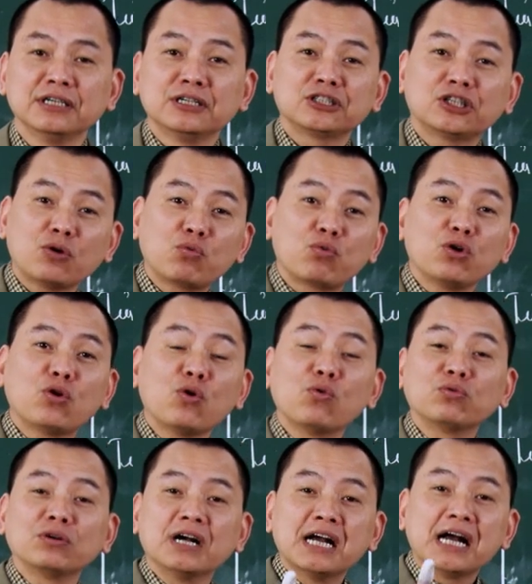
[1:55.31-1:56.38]
xong cuối
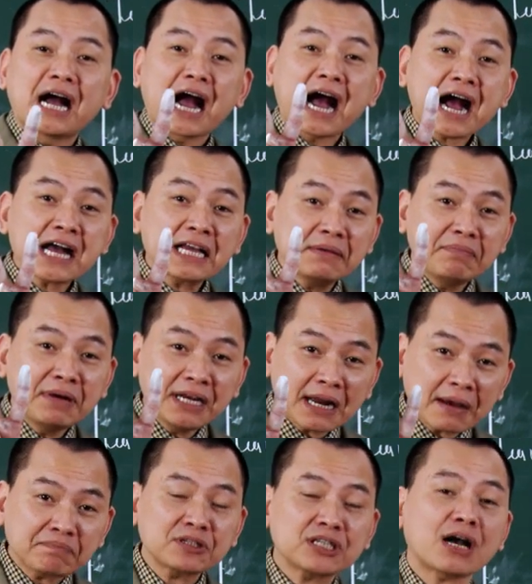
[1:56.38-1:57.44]
cùng 20
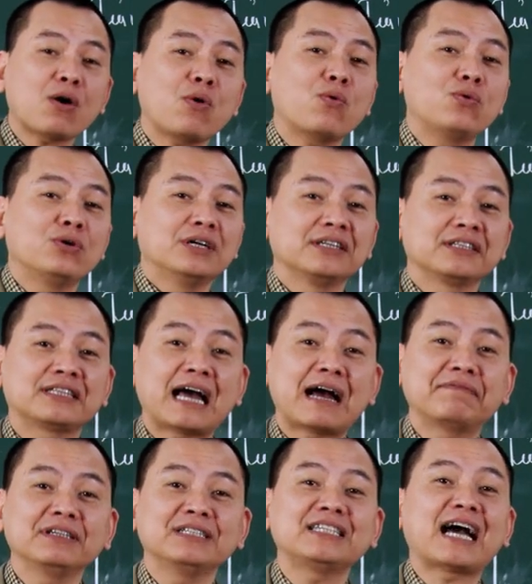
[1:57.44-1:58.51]
năm sau
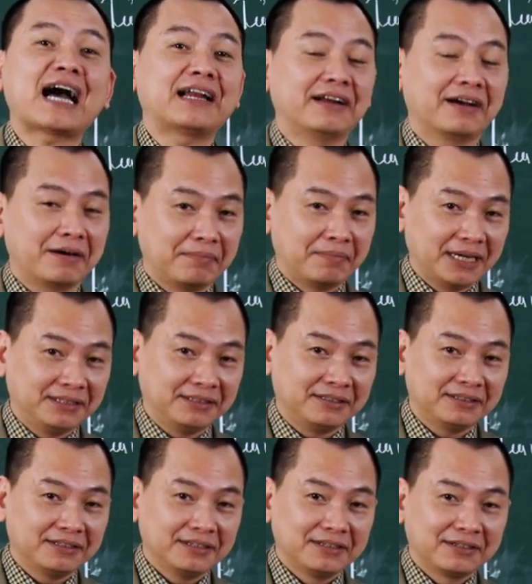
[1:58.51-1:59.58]
ta mới trả nợ mình
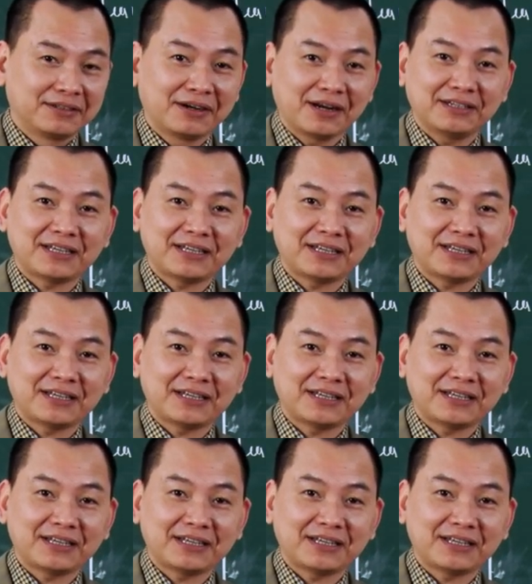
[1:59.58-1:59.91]
tức là